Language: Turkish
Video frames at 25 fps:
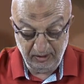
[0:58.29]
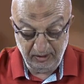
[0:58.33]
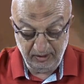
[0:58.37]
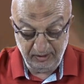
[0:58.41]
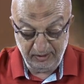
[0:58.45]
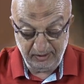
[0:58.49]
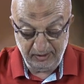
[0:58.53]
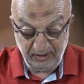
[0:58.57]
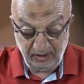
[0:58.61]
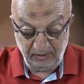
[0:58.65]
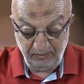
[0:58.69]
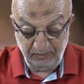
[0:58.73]

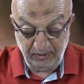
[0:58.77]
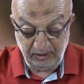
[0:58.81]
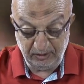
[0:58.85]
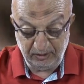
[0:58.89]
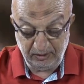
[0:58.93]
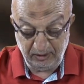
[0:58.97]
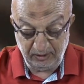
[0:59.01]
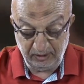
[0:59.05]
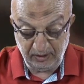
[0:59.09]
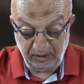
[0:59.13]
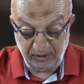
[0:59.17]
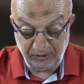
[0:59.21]

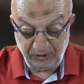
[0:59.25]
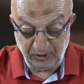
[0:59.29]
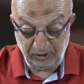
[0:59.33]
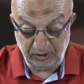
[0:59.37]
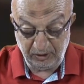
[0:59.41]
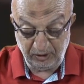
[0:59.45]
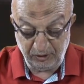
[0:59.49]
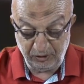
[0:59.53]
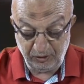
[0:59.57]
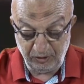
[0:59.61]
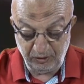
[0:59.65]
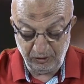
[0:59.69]
İslamiyet'te
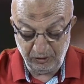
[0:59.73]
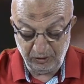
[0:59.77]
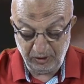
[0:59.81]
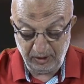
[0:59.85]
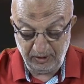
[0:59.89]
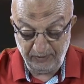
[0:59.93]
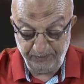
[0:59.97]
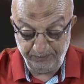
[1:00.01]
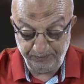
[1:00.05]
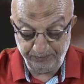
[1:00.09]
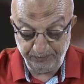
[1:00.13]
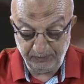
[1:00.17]

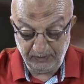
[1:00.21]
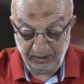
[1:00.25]
gerçekleşince